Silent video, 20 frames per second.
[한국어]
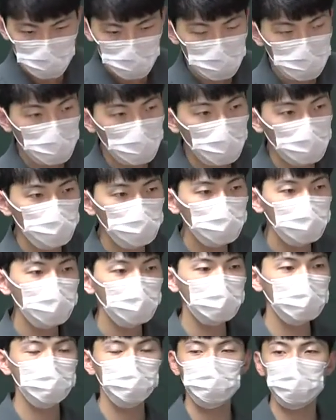자,
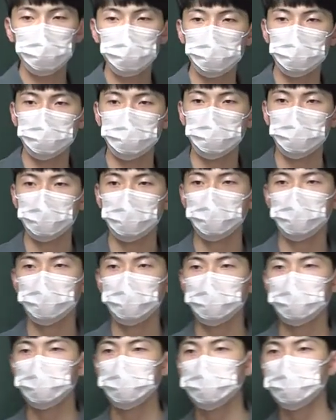문제를 지금
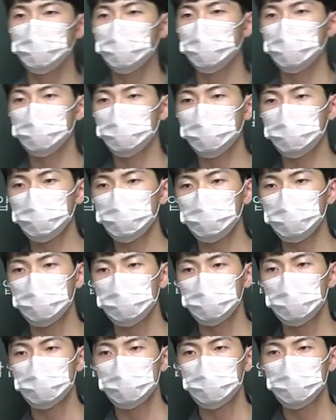풀어봤는데, 자, 재현?
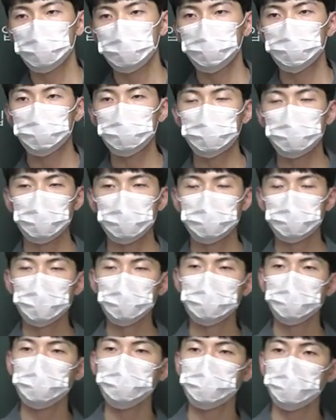문제 제가
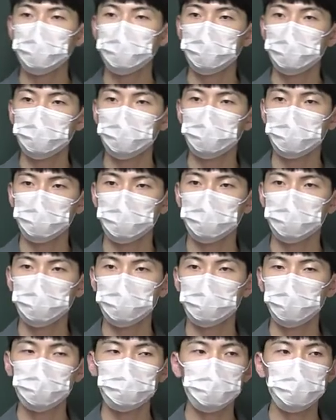시간 대줬잖아요.
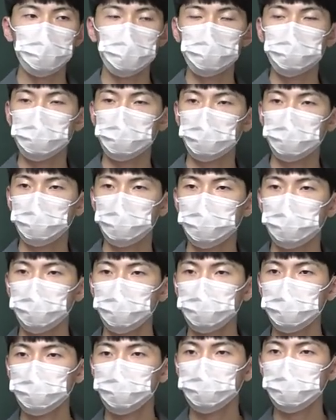어때요, 느낌이?
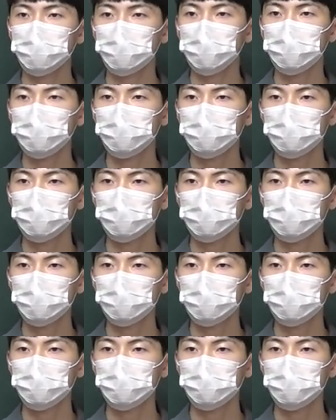혼자 풀 때랑?